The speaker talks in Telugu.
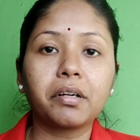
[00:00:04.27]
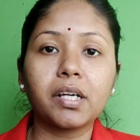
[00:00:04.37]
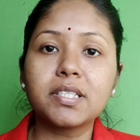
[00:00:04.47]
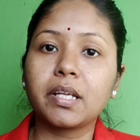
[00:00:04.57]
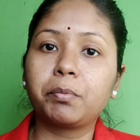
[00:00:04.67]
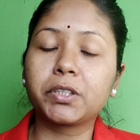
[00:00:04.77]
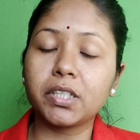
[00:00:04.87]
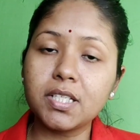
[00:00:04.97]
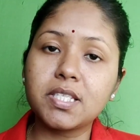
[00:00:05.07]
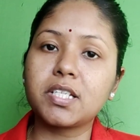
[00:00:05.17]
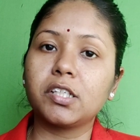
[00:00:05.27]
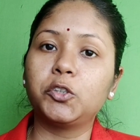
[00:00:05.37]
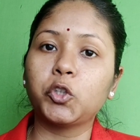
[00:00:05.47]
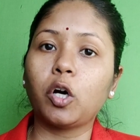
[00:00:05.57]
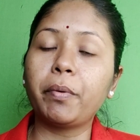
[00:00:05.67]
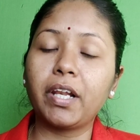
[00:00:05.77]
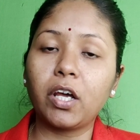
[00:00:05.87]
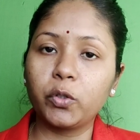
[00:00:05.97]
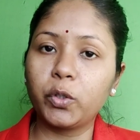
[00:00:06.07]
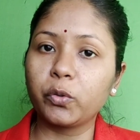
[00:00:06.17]
ట్రాన్స్క్రిప్షనిస్ట్ జాబ్
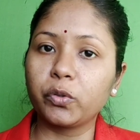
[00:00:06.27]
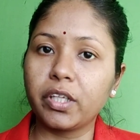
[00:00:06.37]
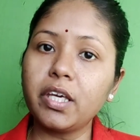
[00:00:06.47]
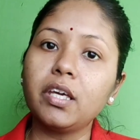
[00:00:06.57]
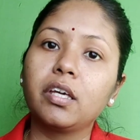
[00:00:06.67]
ఎలా ఉంటుంది